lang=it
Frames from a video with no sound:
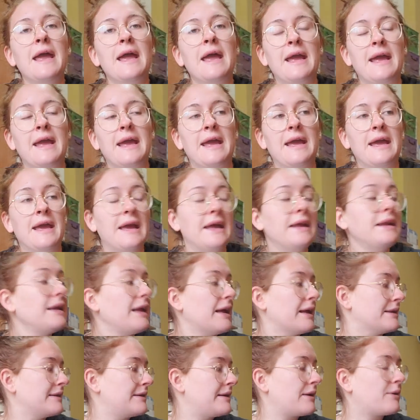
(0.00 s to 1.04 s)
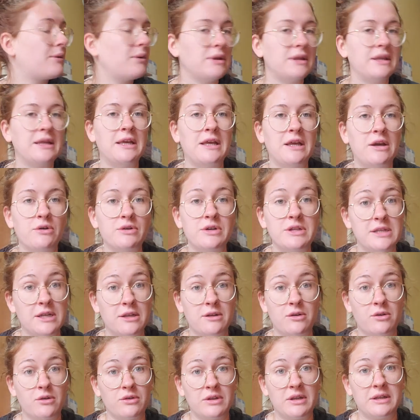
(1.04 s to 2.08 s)
E niente, quindi ho
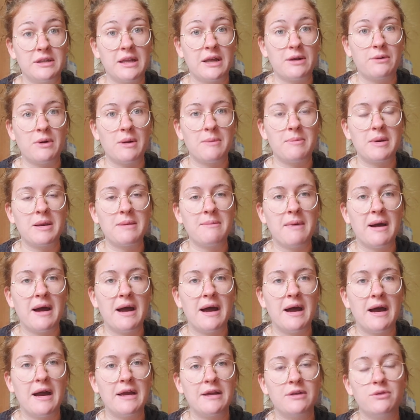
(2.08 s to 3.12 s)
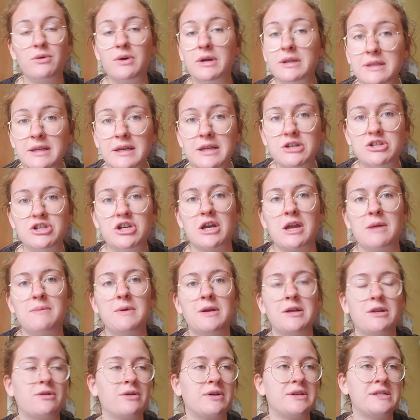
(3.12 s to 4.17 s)
iniziato a contattare una prima educatrice che mi
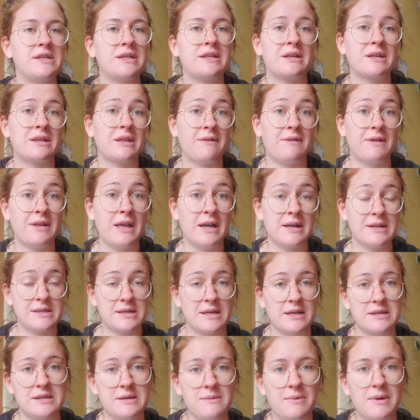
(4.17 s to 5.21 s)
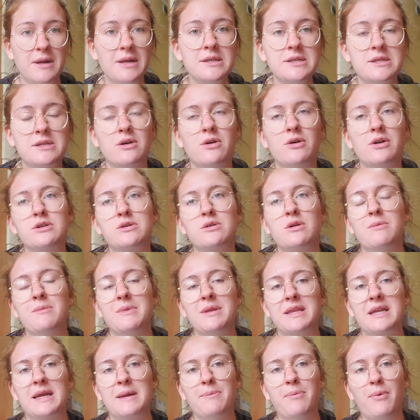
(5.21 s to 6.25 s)
ha detto che si trattava di ansia da separazione,
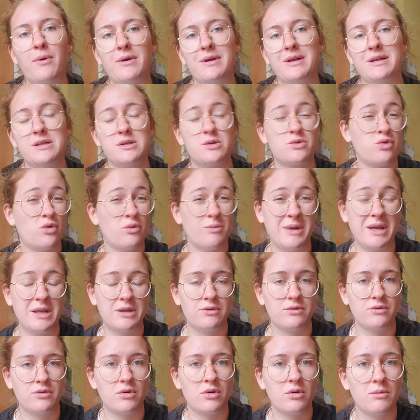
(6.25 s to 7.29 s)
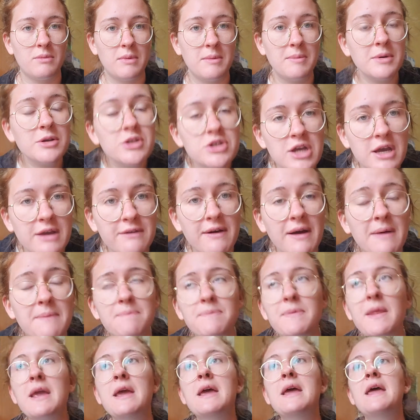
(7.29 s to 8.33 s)
solamente che poi il suo metodo non mi
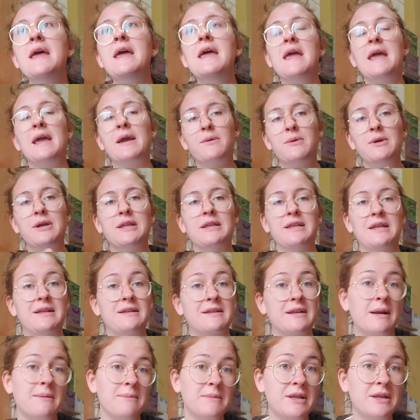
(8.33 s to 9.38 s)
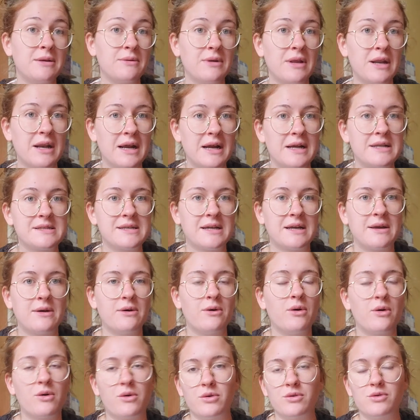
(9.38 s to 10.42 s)
piaceva. E quindi tramite una ragazza che
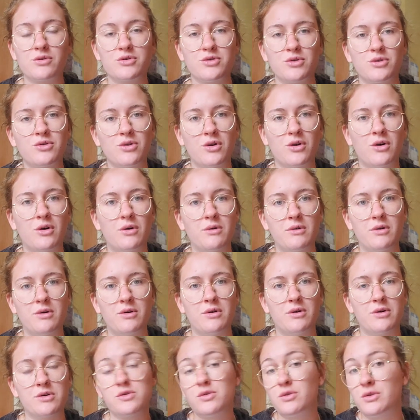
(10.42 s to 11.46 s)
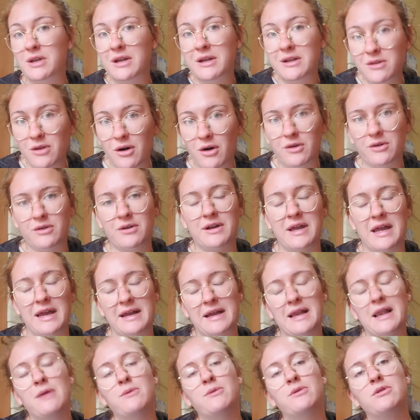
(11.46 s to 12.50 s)
ho conosciuto uh, su TikTok, che
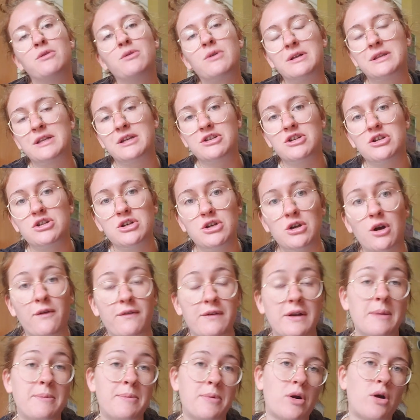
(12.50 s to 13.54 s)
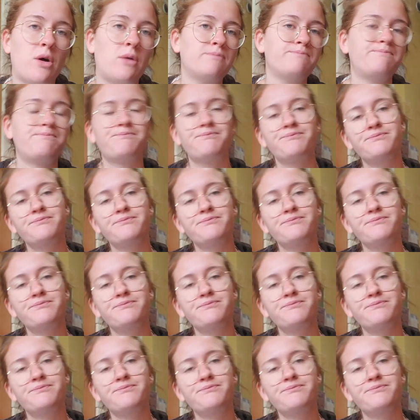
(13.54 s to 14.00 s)
anche lei è un'educatrice cinofila, però